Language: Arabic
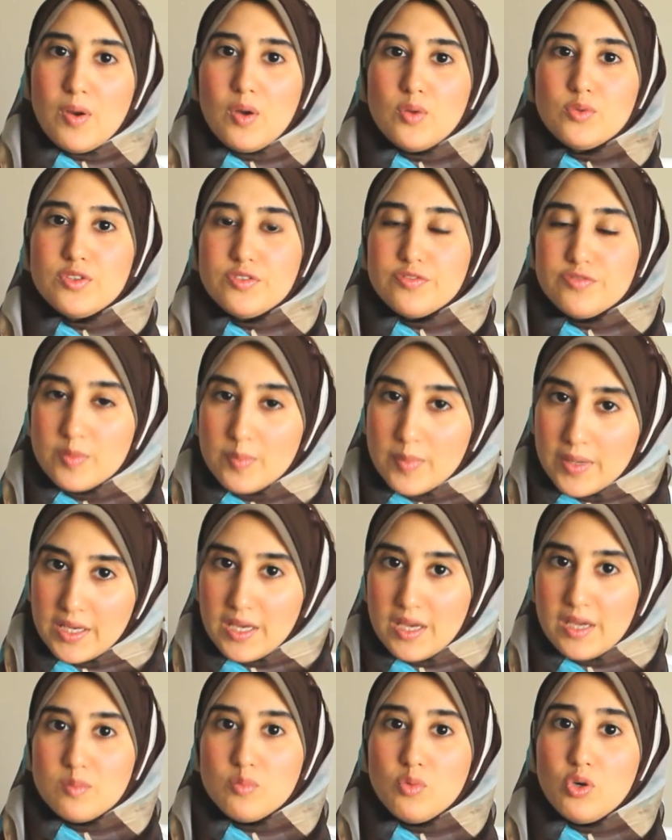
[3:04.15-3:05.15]
باودر في
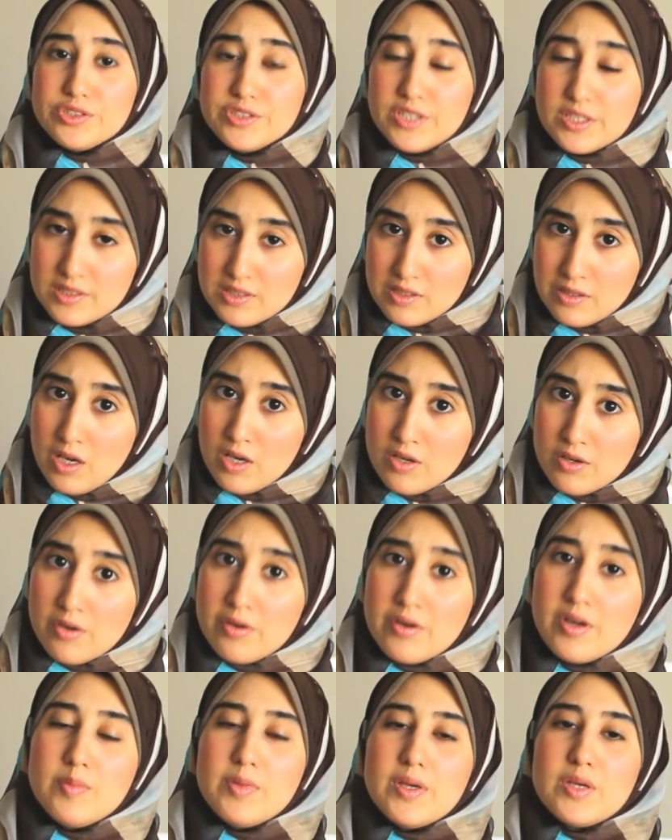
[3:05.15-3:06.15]
مكان معتدل
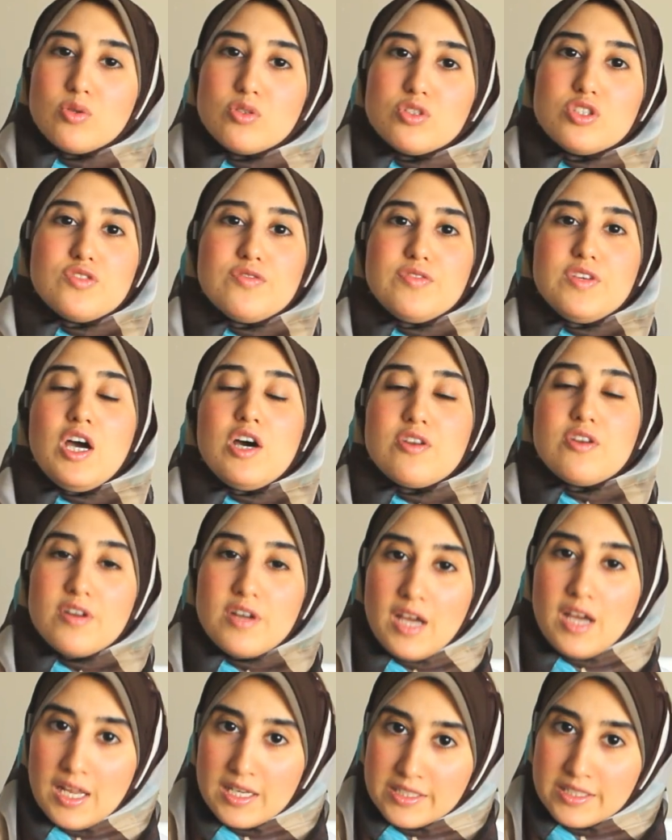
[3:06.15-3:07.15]
الحراره ما يكونش فيه
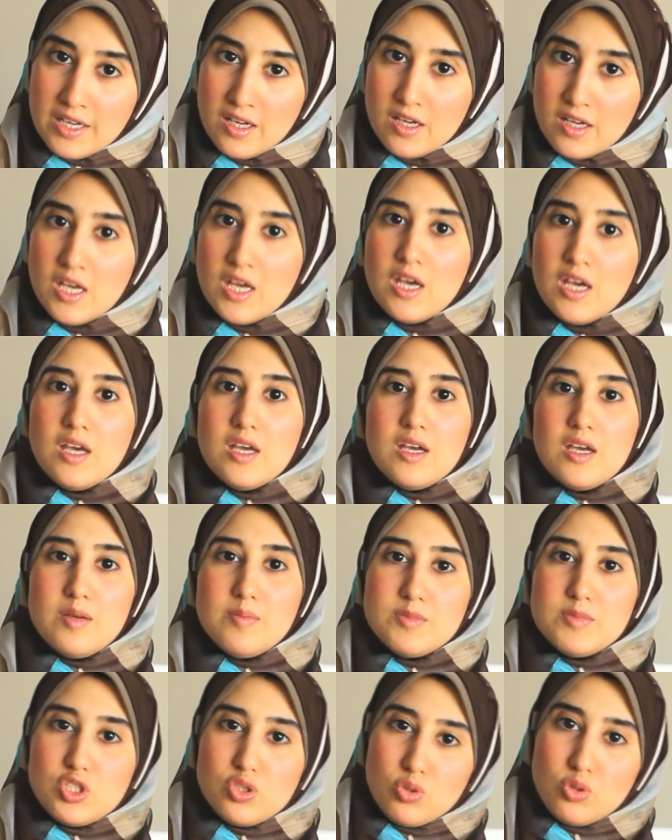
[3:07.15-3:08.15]
حراره عاليه
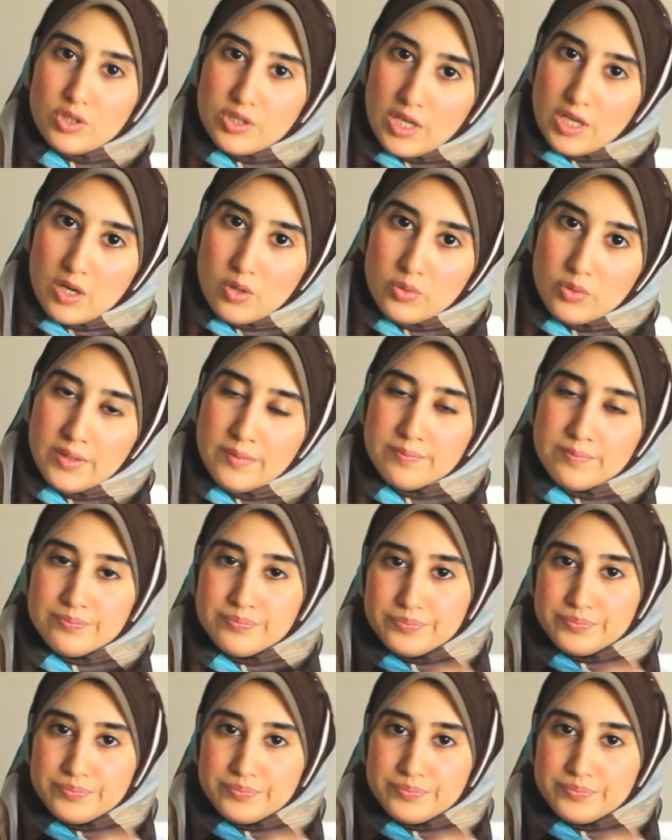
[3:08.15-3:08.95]
آه، مش سخنه قوي